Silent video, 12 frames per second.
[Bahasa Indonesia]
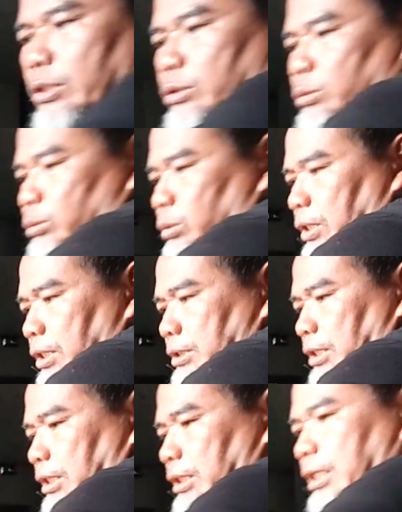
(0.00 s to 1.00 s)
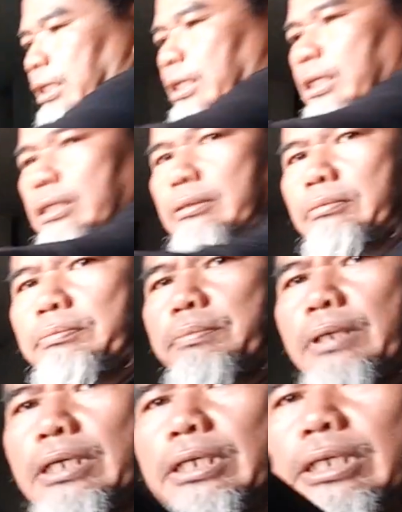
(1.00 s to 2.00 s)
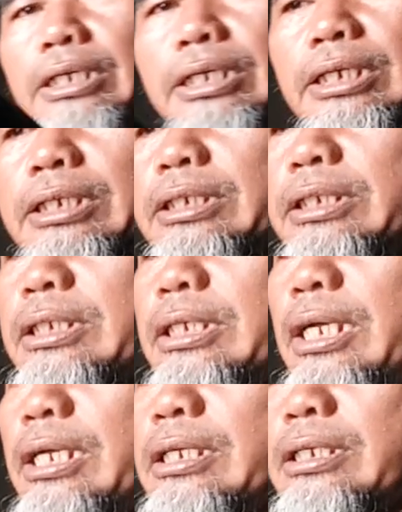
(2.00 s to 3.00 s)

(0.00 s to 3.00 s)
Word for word: juga saya pakai ini ya